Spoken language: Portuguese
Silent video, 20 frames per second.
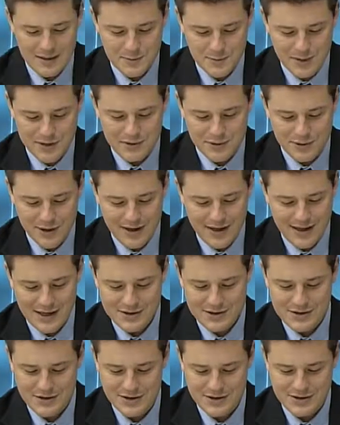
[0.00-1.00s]
da Expresso
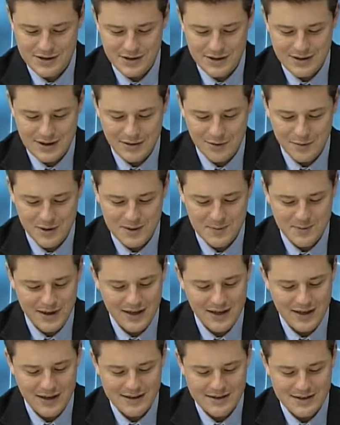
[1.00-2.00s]
Nordeste, já tinha, teve uma
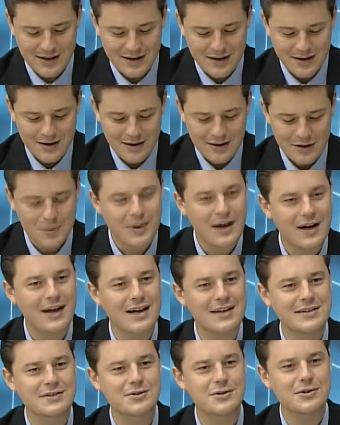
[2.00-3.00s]
experiência numa
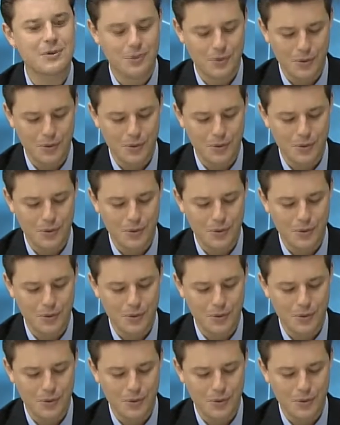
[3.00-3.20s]
casa de